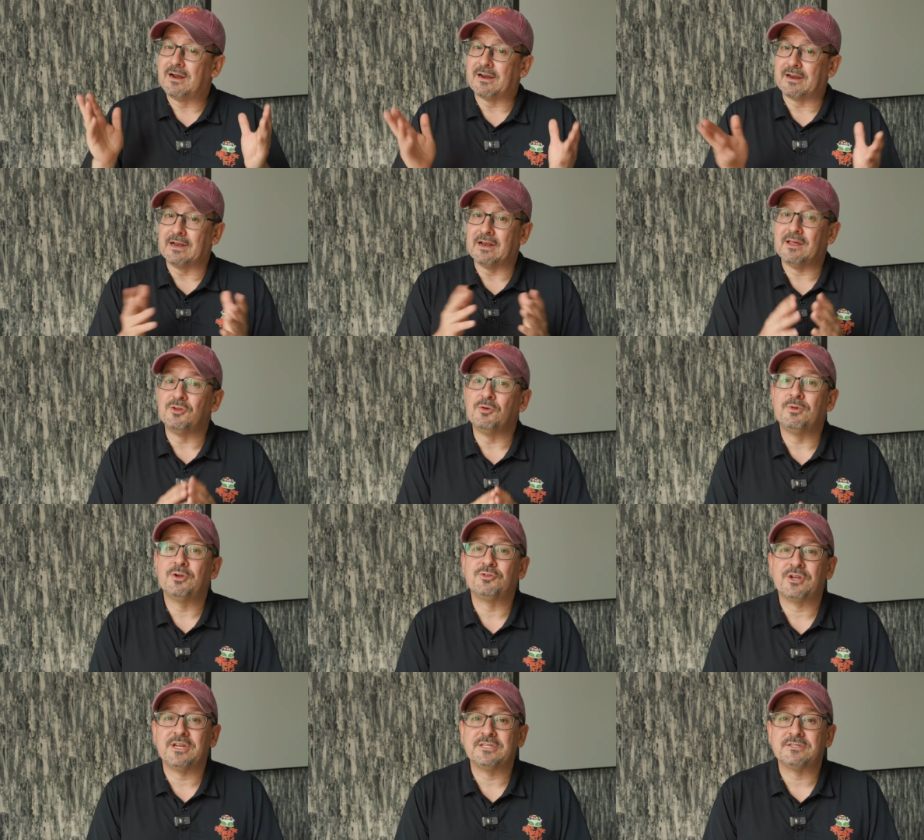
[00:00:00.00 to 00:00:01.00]
Regla
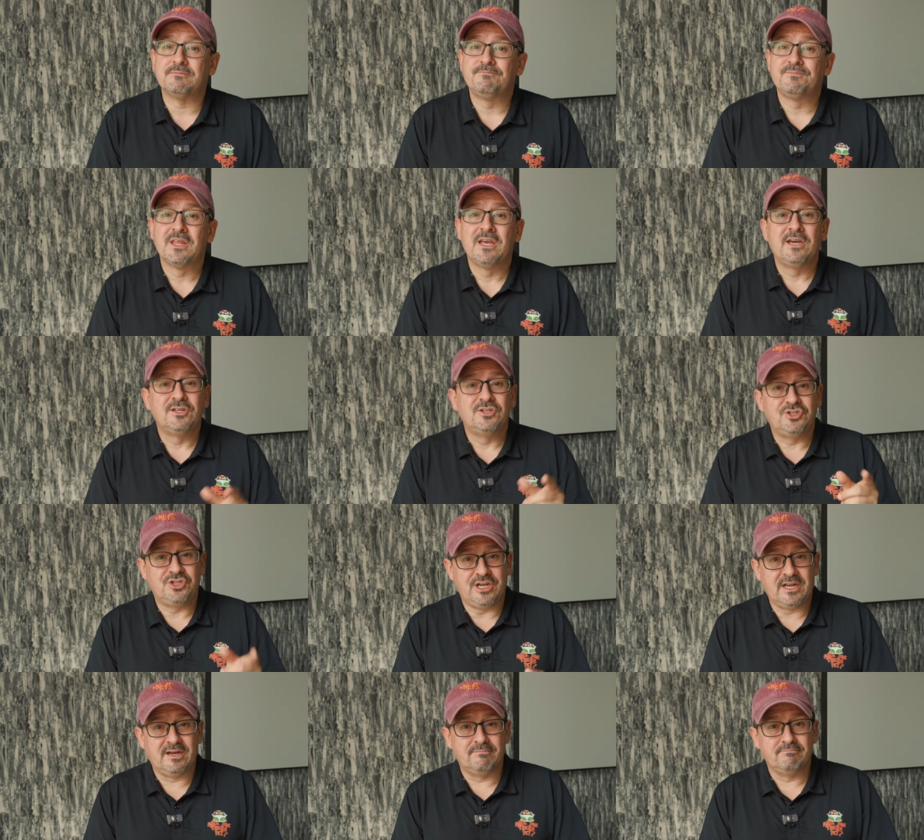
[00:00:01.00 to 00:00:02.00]
número 3.
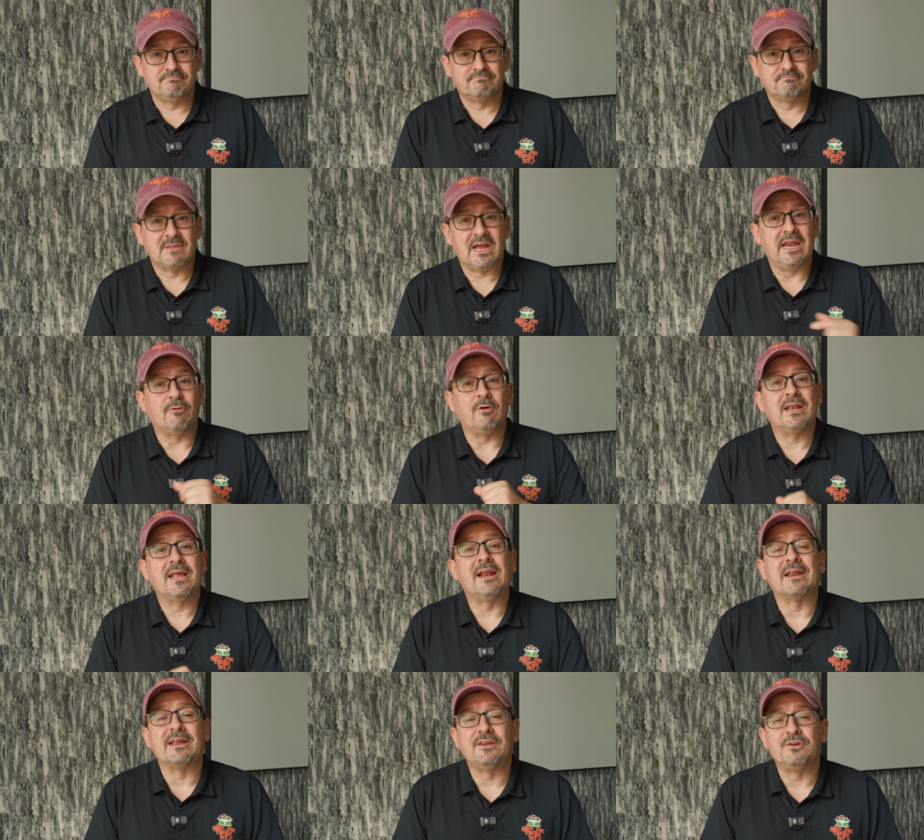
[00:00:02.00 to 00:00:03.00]
China, al igual
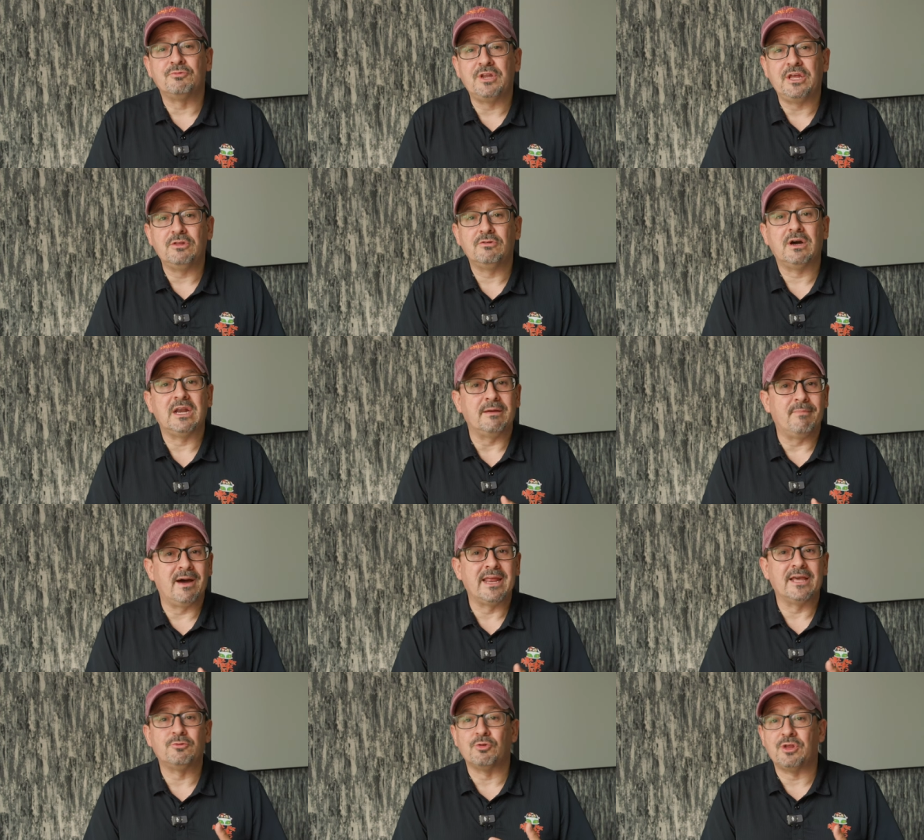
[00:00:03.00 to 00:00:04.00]
que el Reino Unido,
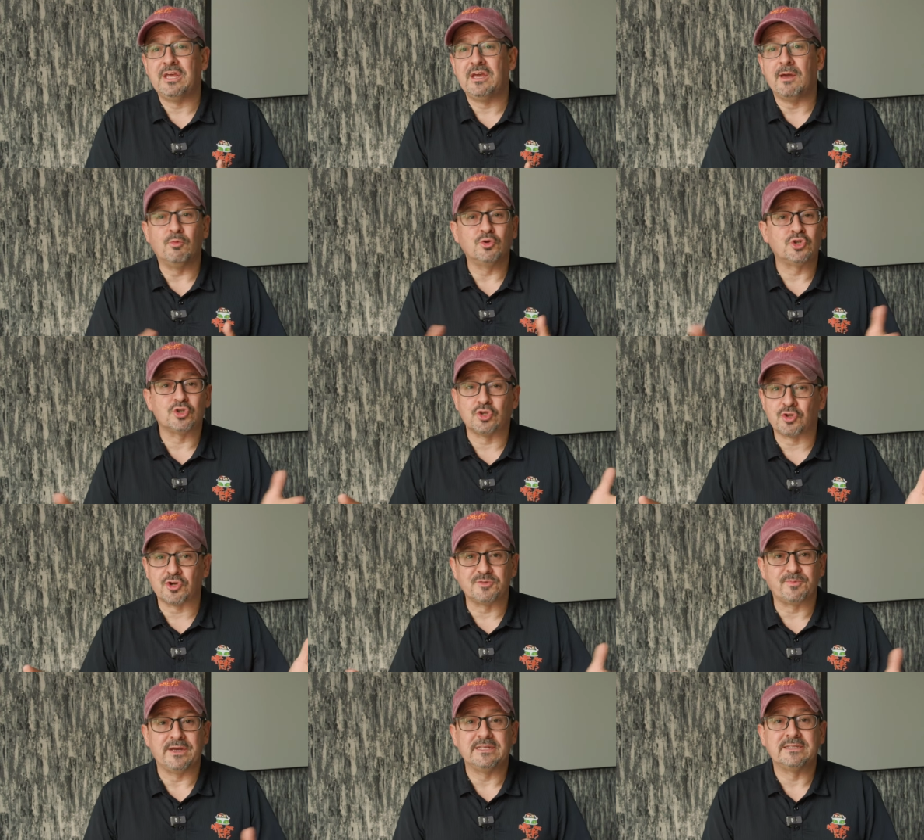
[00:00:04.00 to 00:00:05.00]
Alemania, Turquía y muchos
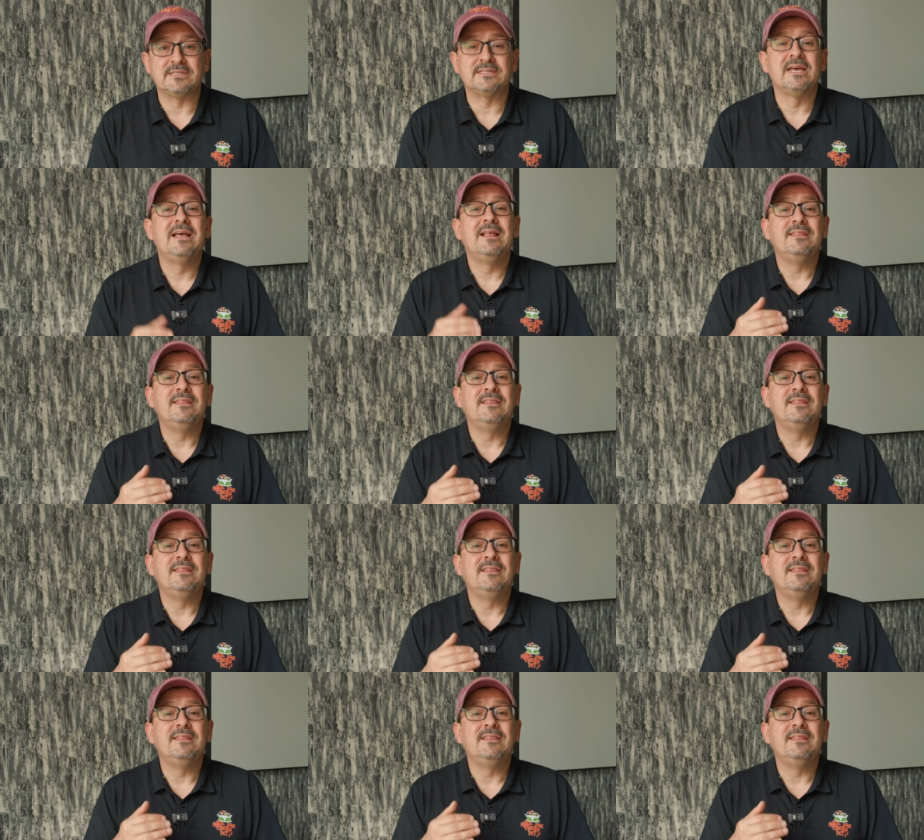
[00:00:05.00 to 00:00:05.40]
otros países,